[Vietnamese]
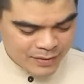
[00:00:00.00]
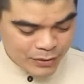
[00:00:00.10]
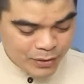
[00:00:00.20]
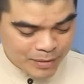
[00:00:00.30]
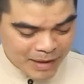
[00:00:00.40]
Nói
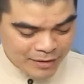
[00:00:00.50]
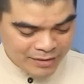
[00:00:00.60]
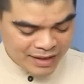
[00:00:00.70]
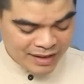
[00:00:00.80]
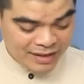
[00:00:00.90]
chung là bác
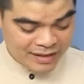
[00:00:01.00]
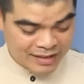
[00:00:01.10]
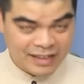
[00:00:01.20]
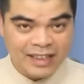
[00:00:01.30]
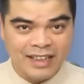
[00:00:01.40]
cũng rất là
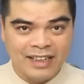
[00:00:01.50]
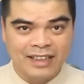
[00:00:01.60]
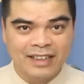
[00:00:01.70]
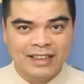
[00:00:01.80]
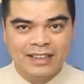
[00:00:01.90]
rất là
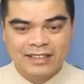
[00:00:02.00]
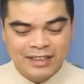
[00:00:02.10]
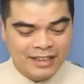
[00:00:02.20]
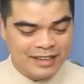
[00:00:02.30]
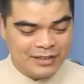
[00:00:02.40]

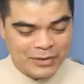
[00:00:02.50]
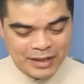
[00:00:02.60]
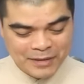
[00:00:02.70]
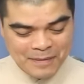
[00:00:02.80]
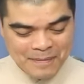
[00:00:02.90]
triết lý, đúng không
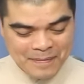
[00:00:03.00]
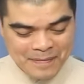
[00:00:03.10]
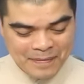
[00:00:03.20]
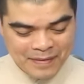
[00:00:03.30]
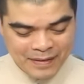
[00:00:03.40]
ạ?
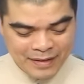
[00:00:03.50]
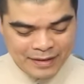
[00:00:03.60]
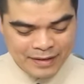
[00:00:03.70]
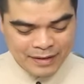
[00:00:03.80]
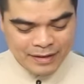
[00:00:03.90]
Rồi.
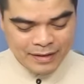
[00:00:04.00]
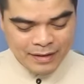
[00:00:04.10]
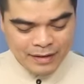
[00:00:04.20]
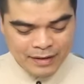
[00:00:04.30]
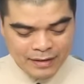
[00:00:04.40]

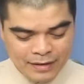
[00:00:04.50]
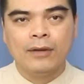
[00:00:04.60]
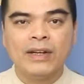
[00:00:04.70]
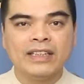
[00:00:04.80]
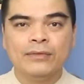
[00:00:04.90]

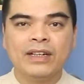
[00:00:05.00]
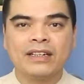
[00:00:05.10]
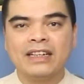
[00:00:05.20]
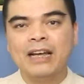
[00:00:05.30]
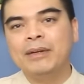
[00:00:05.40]
Vậy thì
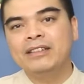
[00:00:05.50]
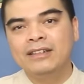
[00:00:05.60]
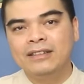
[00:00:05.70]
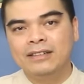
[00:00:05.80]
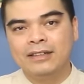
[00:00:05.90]
việc đặt hai bát
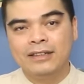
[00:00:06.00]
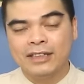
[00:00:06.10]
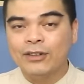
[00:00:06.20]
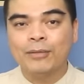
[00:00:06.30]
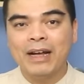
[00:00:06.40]
hương thì
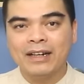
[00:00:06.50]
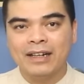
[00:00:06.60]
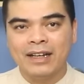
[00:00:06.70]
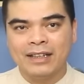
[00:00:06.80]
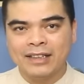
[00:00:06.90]
theo các bác
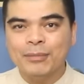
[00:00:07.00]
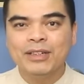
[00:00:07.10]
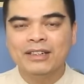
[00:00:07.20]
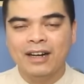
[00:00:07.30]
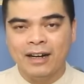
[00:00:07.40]
là thắp
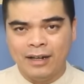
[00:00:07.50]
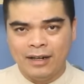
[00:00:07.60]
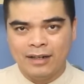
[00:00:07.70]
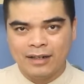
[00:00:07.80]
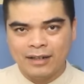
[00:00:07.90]
hương
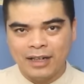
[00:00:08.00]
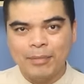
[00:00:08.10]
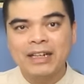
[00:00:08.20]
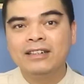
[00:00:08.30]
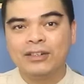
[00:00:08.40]
ở cái
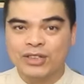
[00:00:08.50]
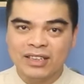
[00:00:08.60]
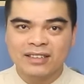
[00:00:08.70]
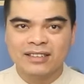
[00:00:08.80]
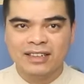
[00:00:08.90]
bát hương nào trước?